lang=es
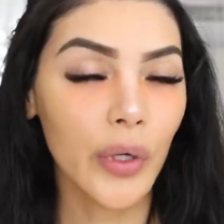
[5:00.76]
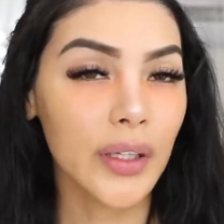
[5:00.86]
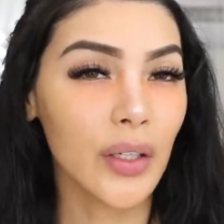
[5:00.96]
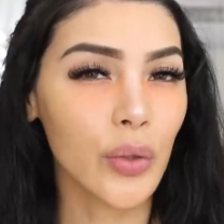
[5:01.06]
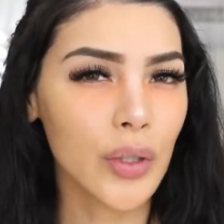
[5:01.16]
Como
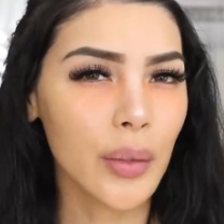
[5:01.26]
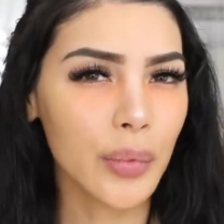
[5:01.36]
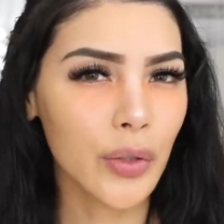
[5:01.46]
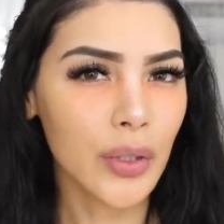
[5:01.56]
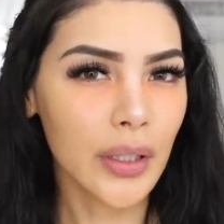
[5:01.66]
el de Huda
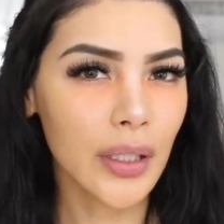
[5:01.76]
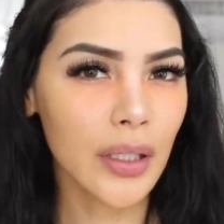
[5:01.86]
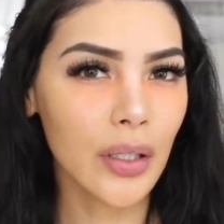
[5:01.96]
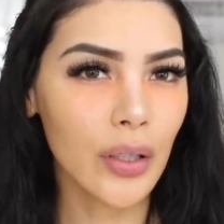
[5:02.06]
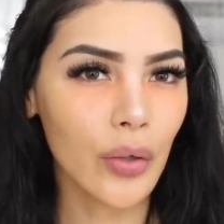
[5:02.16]

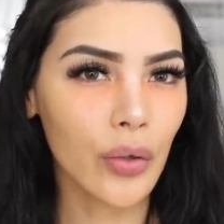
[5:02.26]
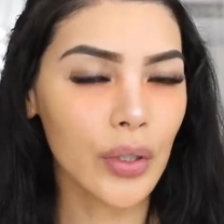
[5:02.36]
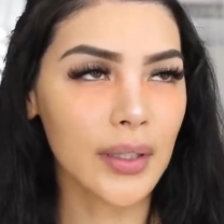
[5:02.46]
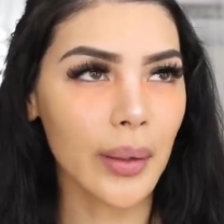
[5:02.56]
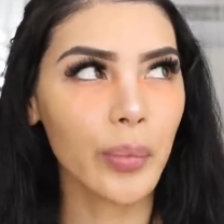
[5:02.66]
Beauty lo
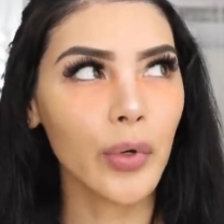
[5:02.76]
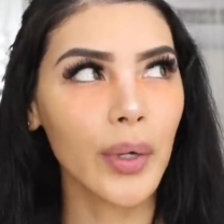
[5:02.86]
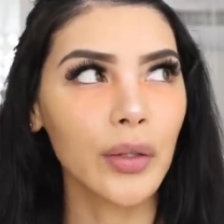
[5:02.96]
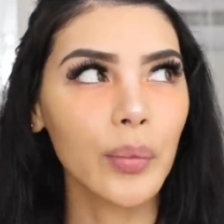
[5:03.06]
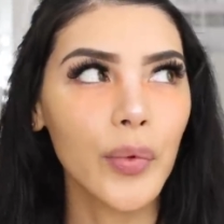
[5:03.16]
estaba
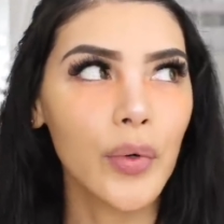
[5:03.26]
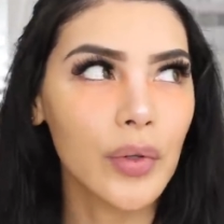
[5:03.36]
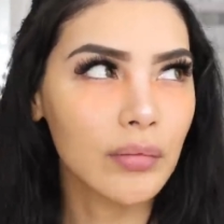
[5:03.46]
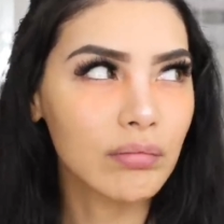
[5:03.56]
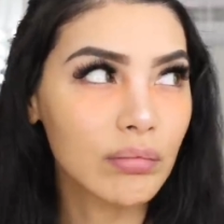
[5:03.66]
probando
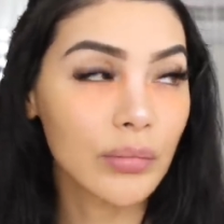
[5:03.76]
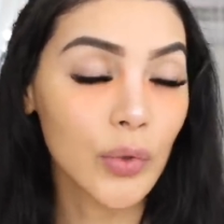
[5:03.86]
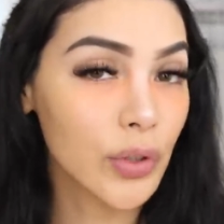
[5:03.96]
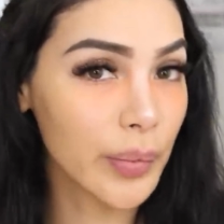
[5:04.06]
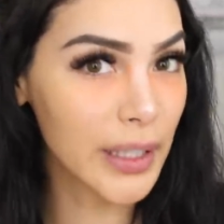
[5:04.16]
por
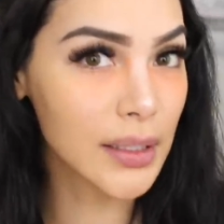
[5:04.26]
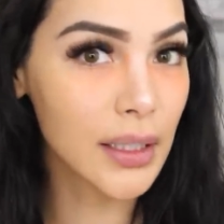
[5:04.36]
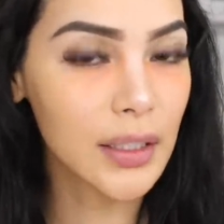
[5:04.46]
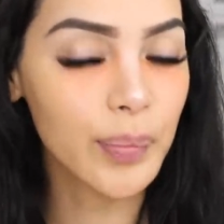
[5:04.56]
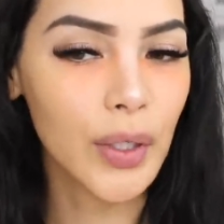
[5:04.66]
unos
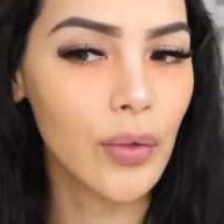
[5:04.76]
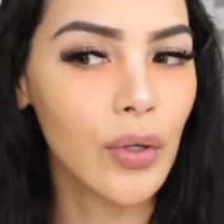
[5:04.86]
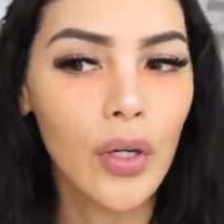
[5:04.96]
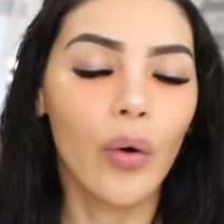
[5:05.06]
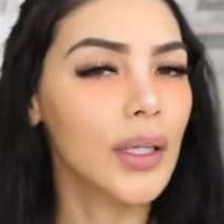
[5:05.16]
meses,
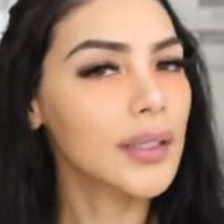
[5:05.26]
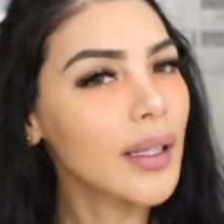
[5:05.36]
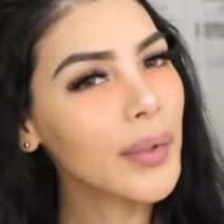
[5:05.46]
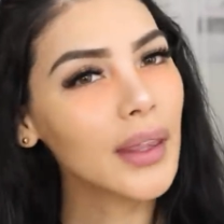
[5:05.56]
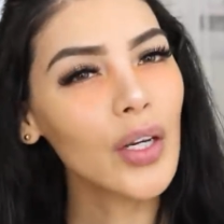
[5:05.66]
pero
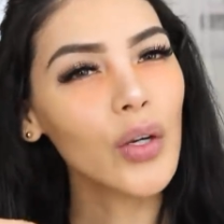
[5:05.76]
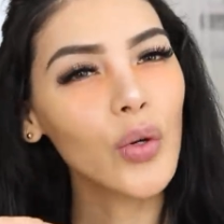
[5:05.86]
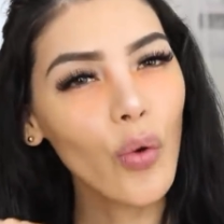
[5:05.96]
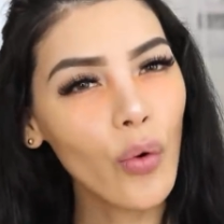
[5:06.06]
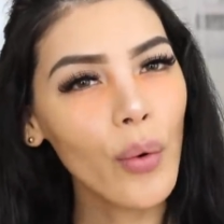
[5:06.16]
honestamente
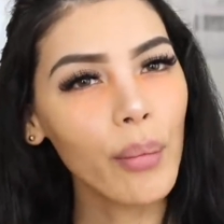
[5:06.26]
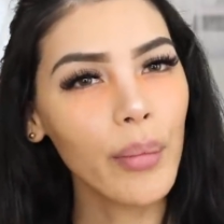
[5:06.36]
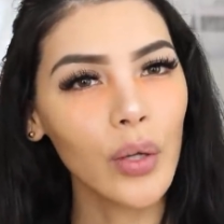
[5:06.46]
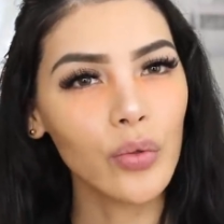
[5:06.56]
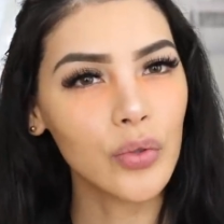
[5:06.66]
no
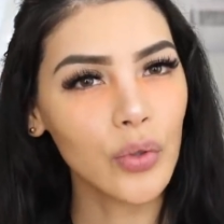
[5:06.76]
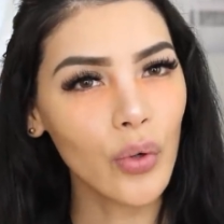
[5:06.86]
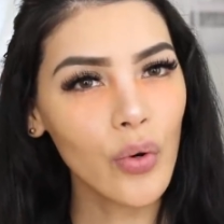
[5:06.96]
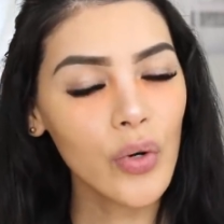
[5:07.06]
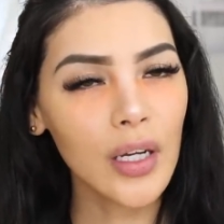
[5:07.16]
me
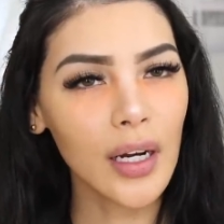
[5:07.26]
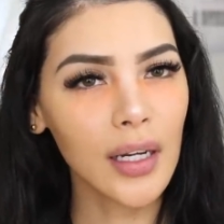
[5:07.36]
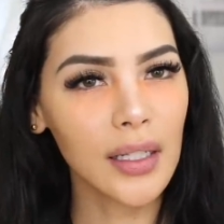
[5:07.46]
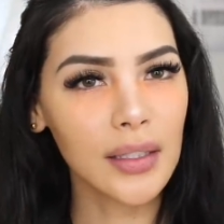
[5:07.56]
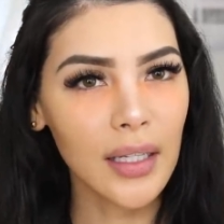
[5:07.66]
gustó y
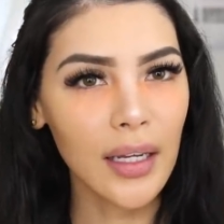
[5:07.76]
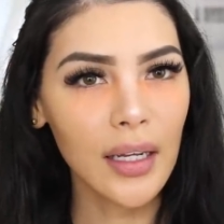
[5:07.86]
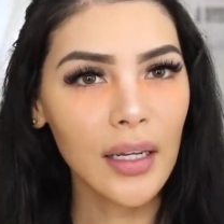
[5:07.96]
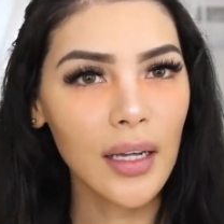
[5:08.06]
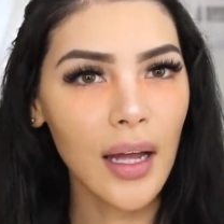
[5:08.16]

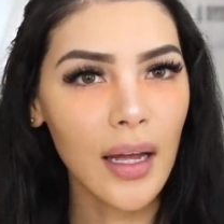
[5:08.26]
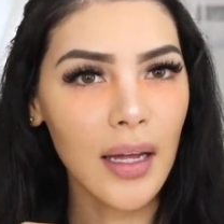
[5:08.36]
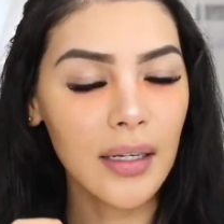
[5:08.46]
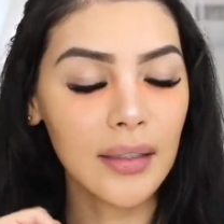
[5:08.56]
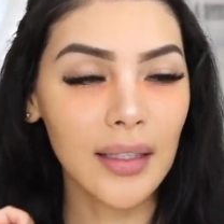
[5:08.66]
regresé
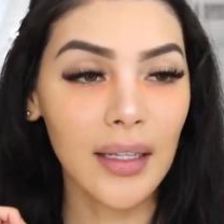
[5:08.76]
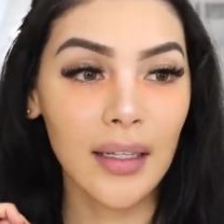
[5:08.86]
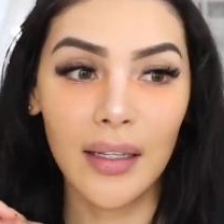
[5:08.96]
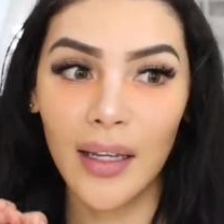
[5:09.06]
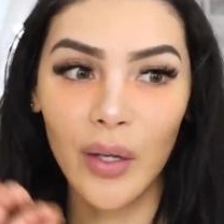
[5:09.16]
al
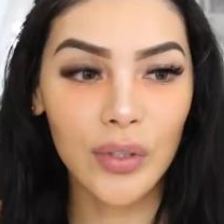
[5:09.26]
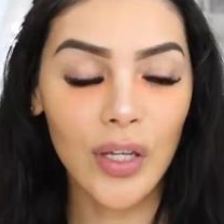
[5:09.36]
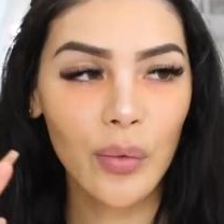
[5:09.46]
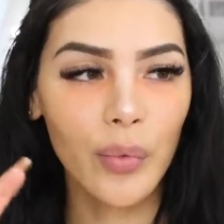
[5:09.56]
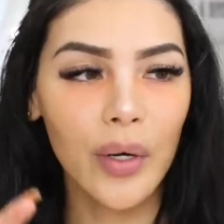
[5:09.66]
que he
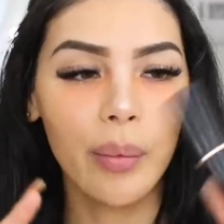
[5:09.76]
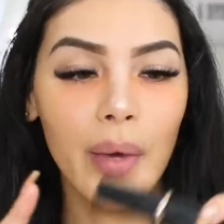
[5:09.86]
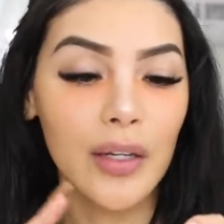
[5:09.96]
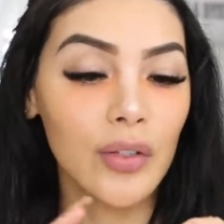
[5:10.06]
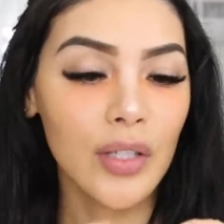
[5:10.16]
usado por
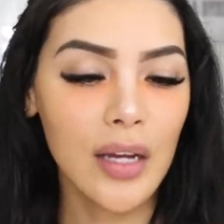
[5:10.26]
varios